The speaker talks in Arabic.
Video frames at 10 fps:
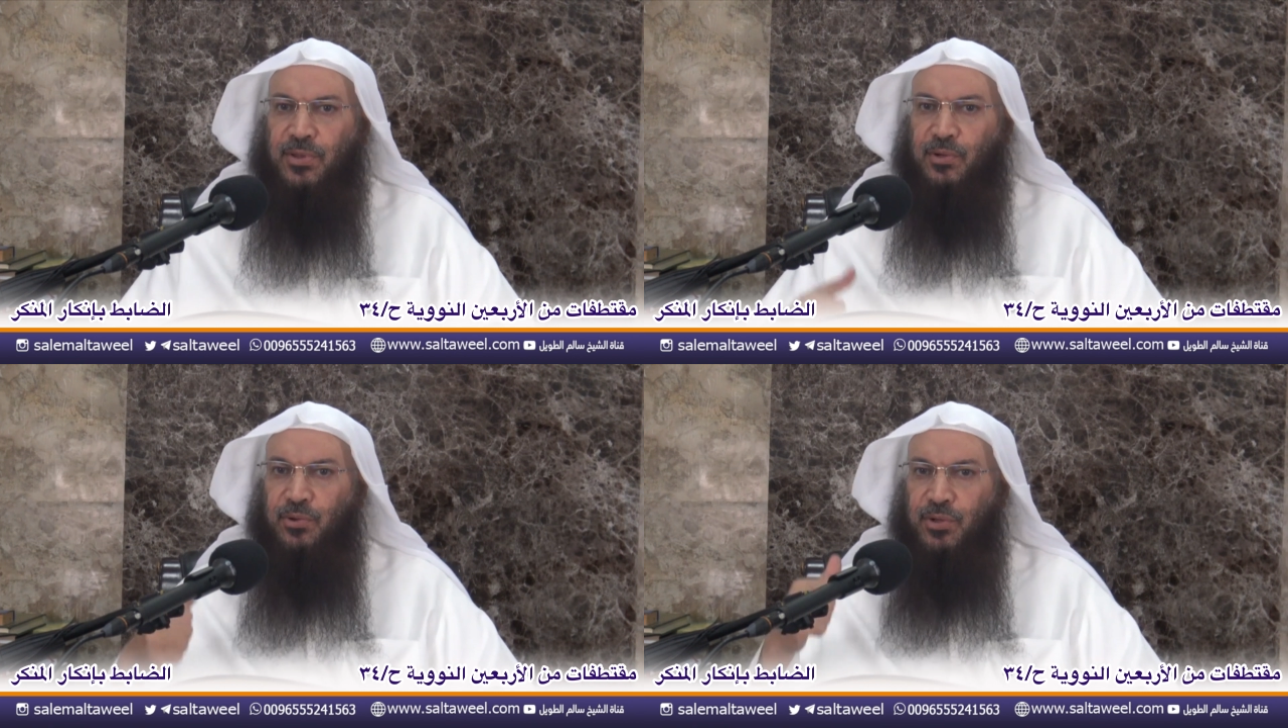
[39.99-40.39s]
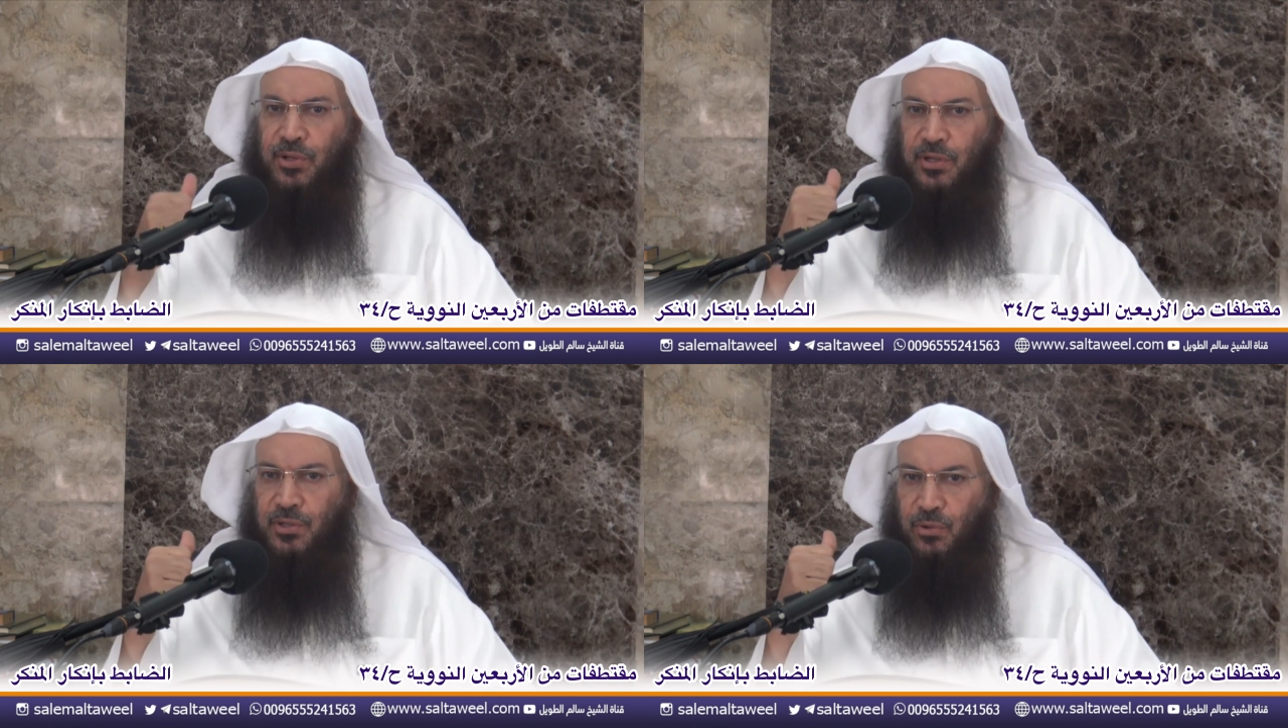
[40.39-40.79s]
أن يكون
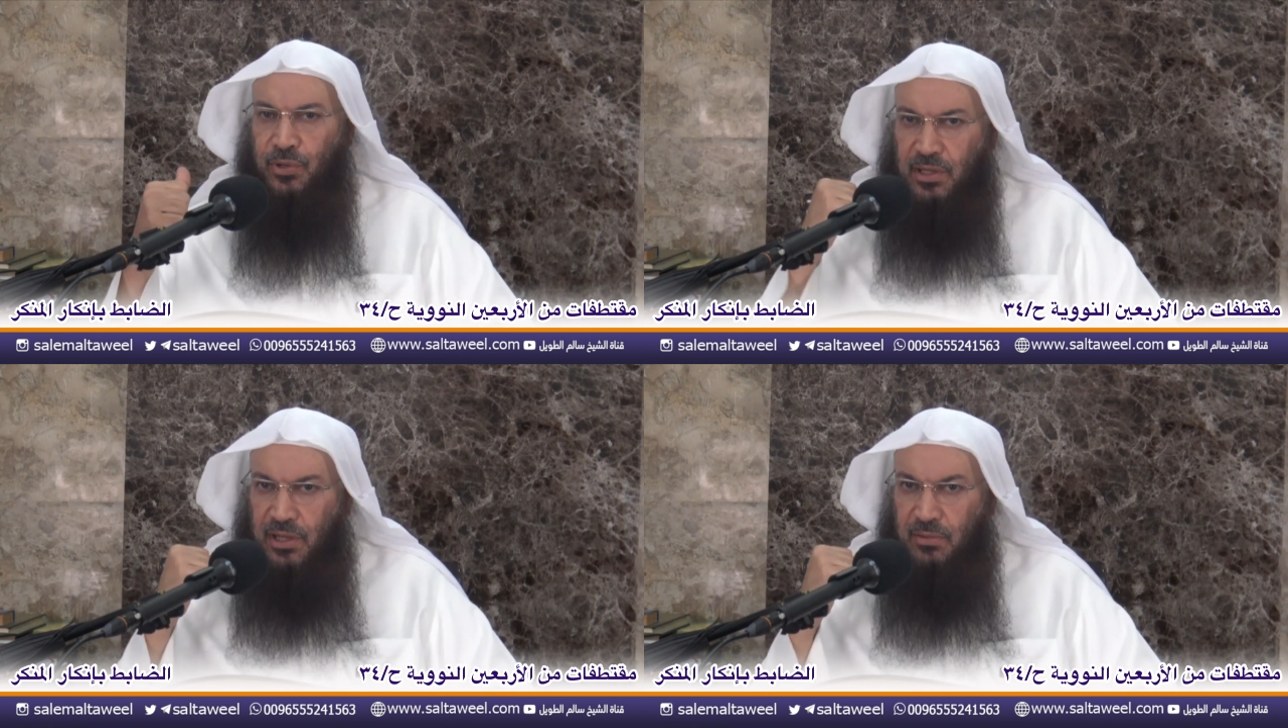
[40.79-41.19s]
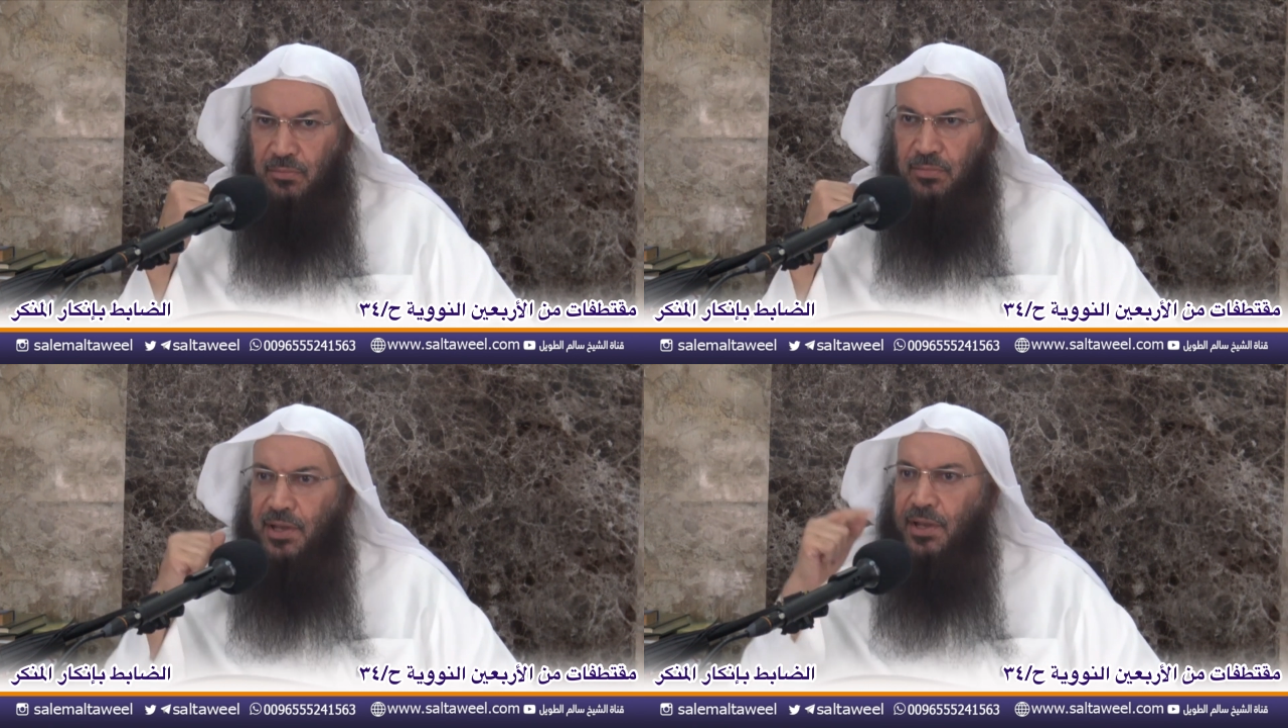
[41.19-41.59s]
عنده
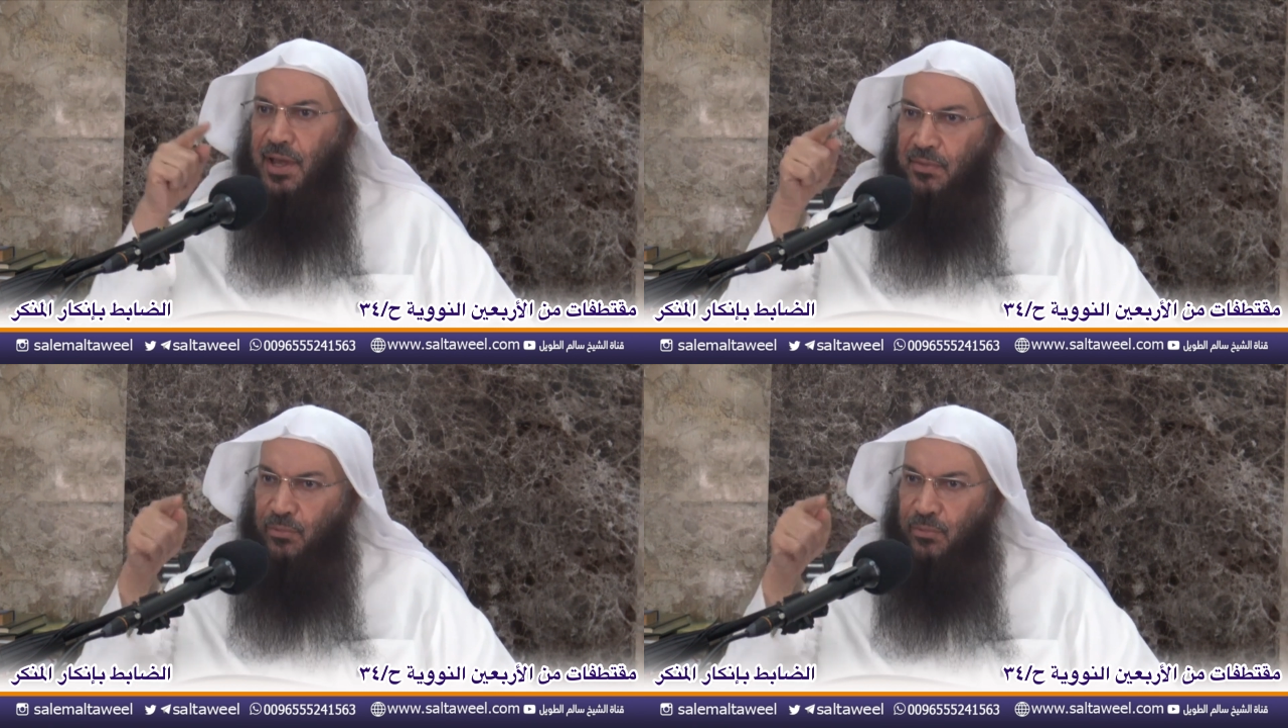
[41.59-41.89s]
علم بأن هذا